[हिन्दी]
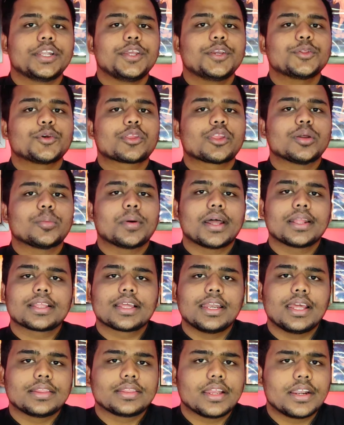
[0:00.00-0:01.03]
चलिए दोस्तों बात
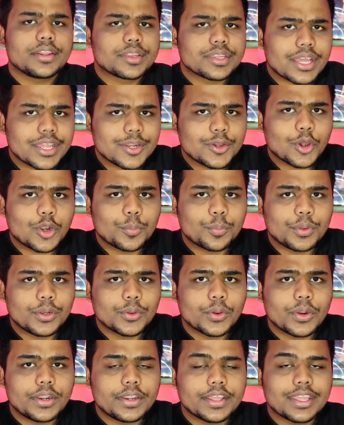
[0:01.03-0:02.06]
कर लेते हैं डिजाइन और बिल्ड
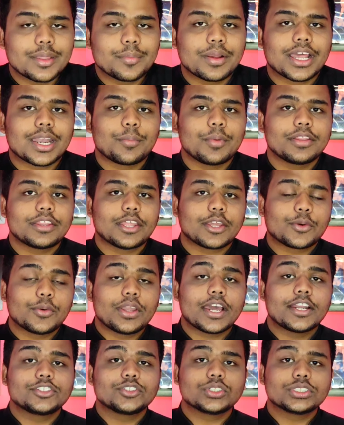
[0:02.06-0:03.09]
क्वालिटी के बारे में देखो
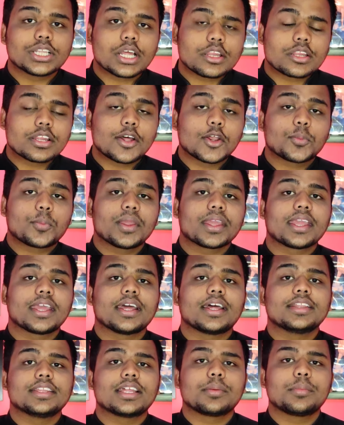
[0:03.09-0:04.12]
यार जो दस हजार रुपए के
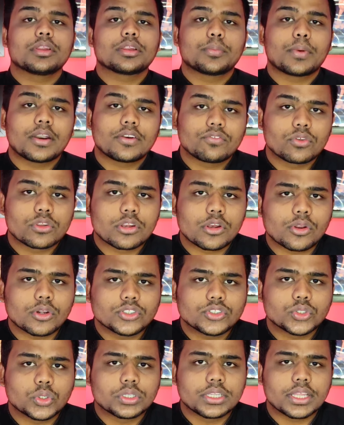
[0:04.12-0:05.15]
अंदर में स्मार्टफोन
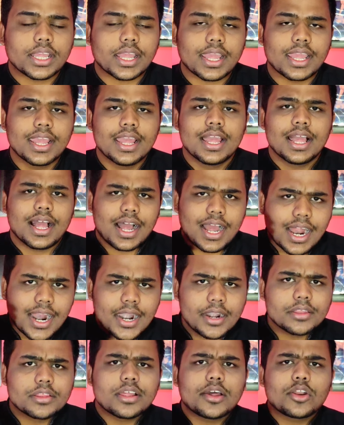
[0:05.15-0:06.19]
लॉन्च होते हैं
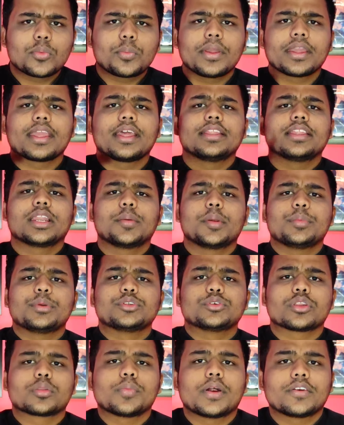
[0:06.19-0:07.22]
आठ हजार रुपए के अंदर में भी
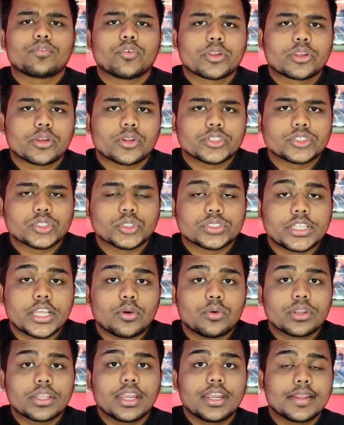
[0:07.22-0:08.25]
जो स्मार्टफोन लॉन्च होते हैं
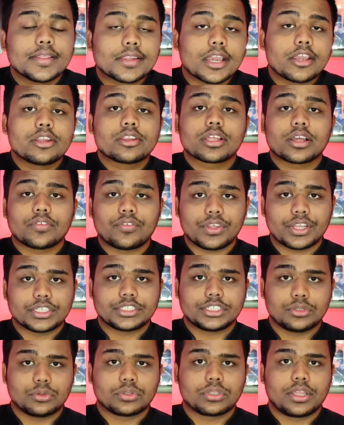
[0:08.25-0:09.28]
उनके डिजाइन काफी
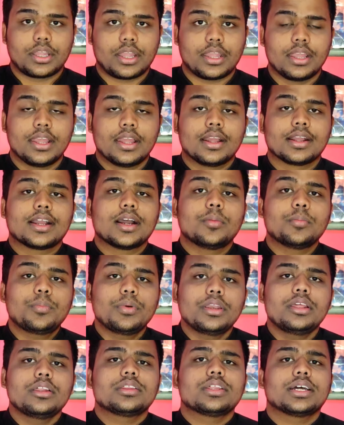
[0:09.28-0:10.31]
अच्छे होते हैं
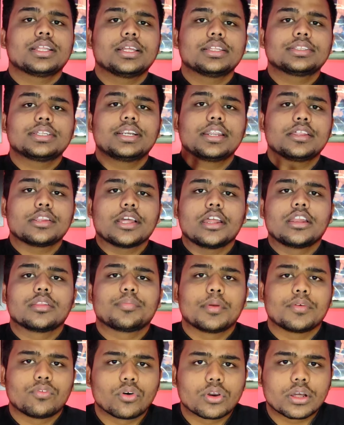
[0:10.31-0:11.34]
कंपनी ज्यादातर डिजाइन
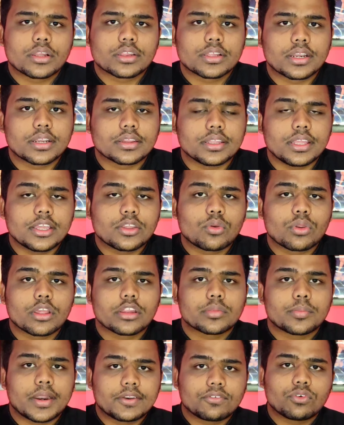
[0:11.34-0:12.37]
पे फोकस करती है क्योंकि
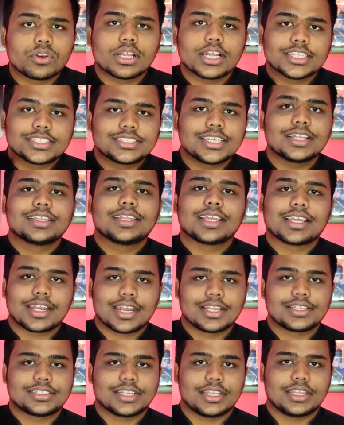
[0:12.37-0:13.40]
स्मार्टफोन अच्छा
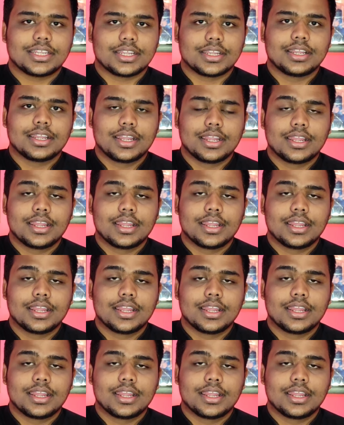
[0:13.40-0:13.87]
दिखना चाहिए